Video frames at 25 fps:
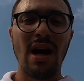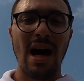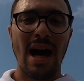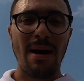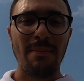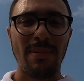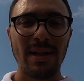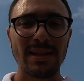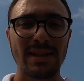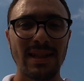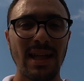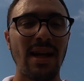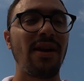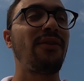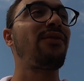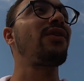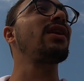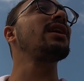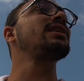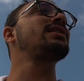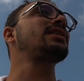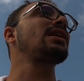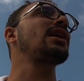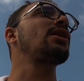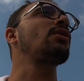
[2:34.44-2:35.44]
abbassare il
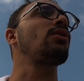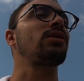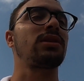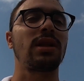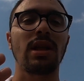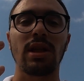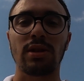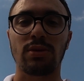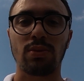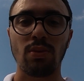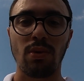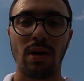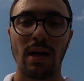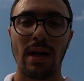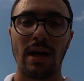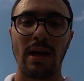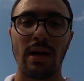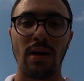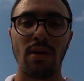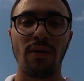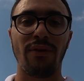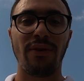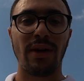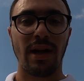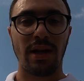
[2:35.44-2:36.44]
finestrino,
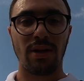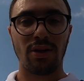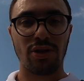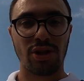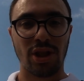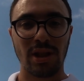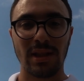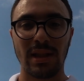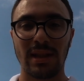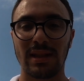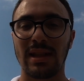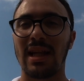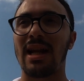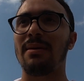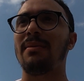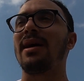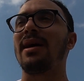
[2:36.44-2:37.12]
addirittura lo faranno scendere dalla